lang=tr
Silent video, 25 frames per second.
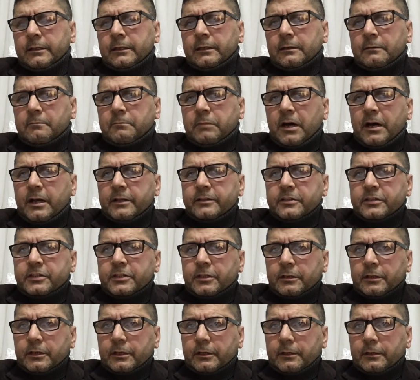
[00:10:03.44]
bazı
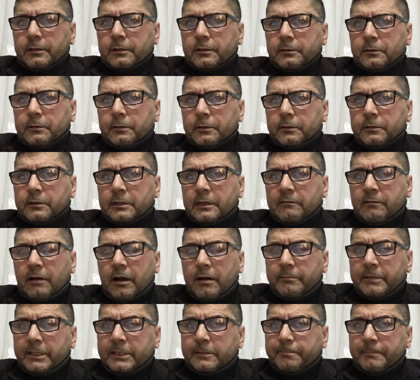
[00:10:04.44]
ıı, ıı, ıı,
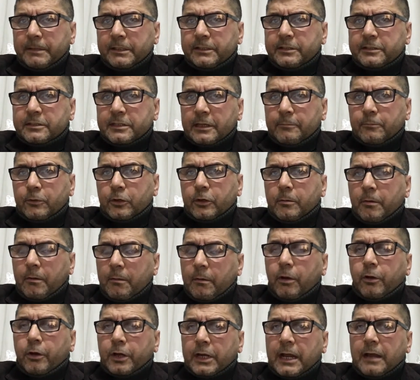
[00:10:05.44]
devam etmek istemiyorum
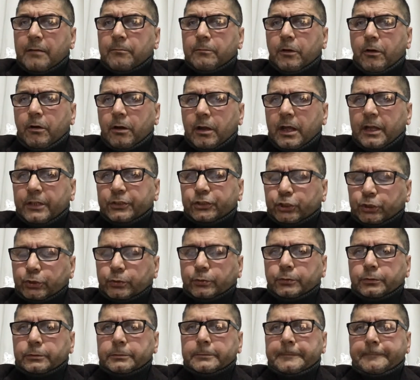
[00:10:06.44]
ama önemli olan
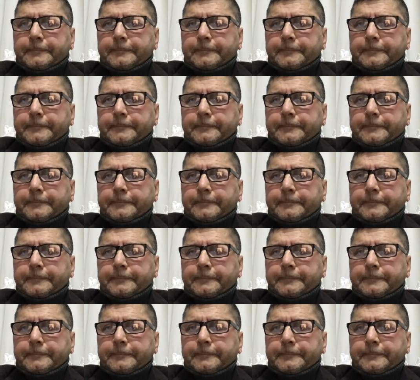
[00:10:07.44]
şudur.